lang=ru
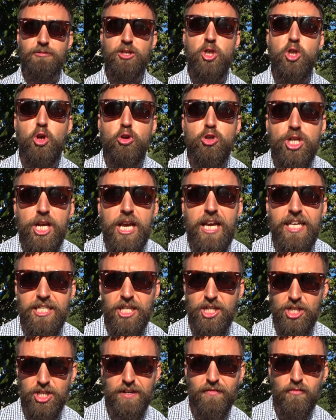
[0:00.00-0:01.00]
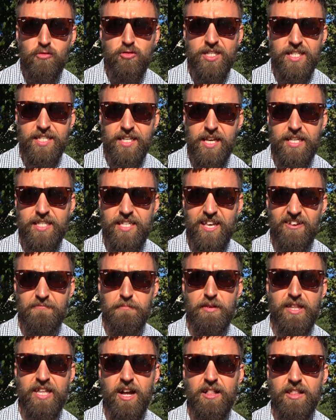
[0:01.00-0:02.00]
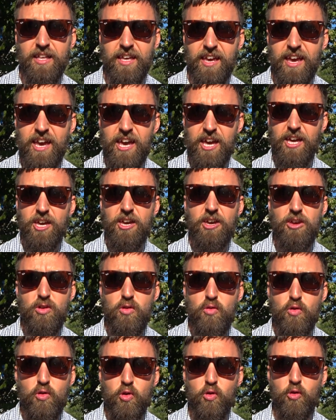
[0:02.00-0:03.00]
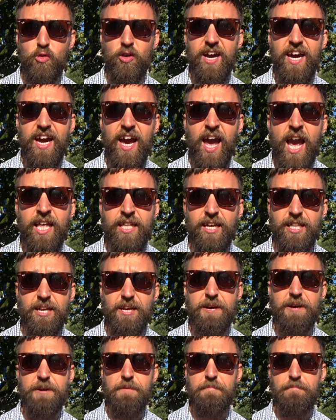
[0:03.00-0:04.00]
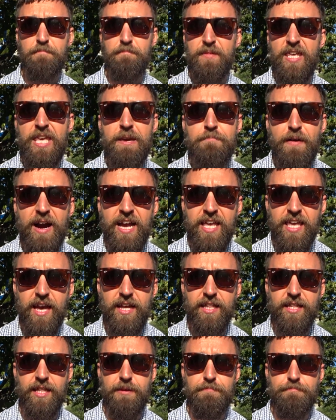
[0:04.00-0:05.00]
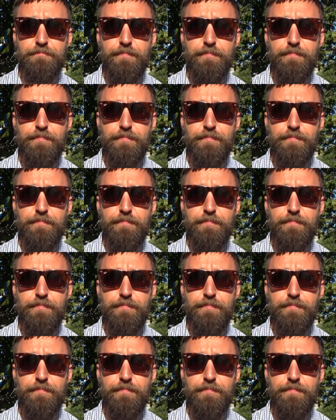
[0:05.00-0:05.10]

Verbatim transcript: Всю жизнь живу здесь, я в металке, и нюхаю этот непонятный